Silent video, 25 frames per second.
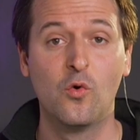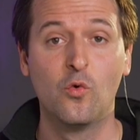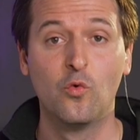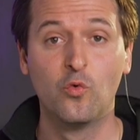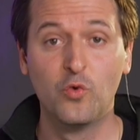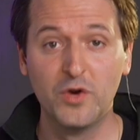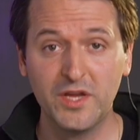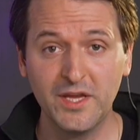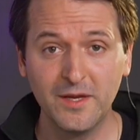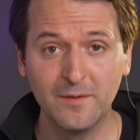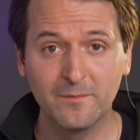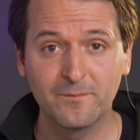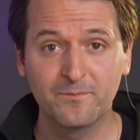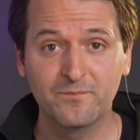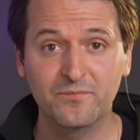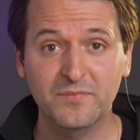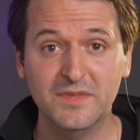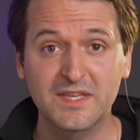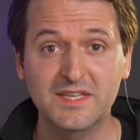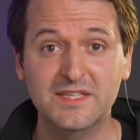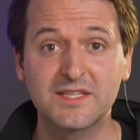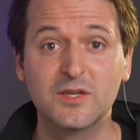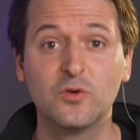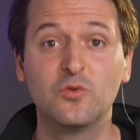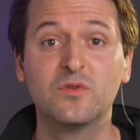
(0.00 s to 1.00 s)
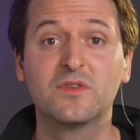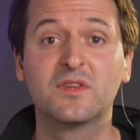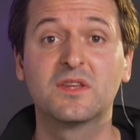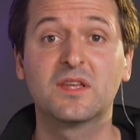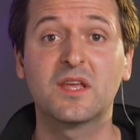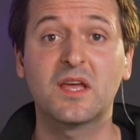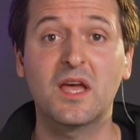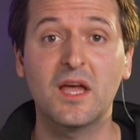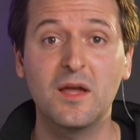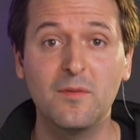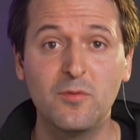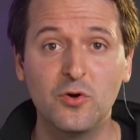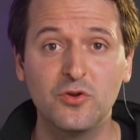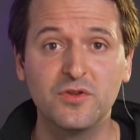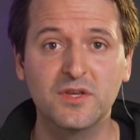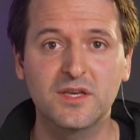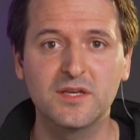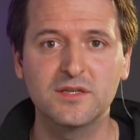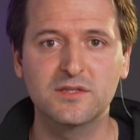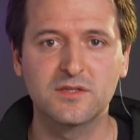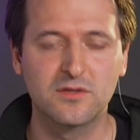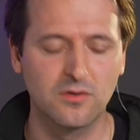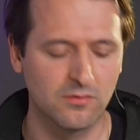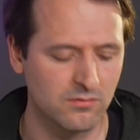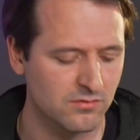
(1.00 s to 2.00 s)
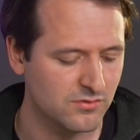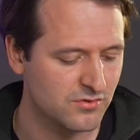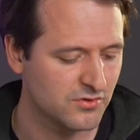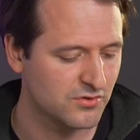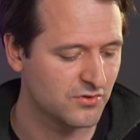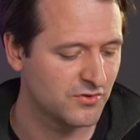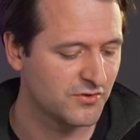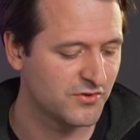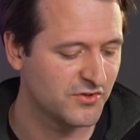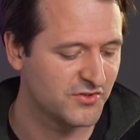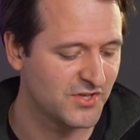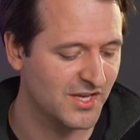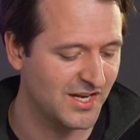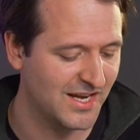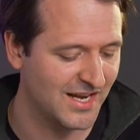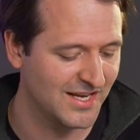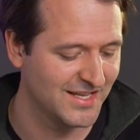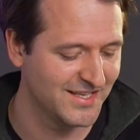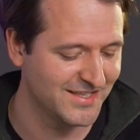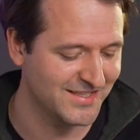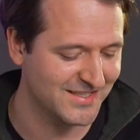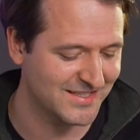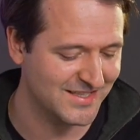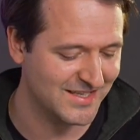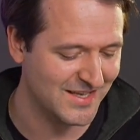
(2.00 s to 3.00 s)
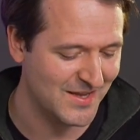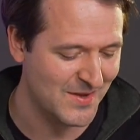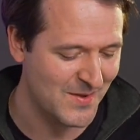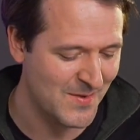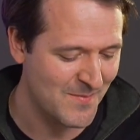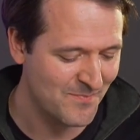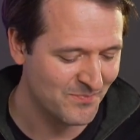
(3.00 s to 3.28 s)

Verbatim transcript: Oui, c'est une très bonne question chez la liste.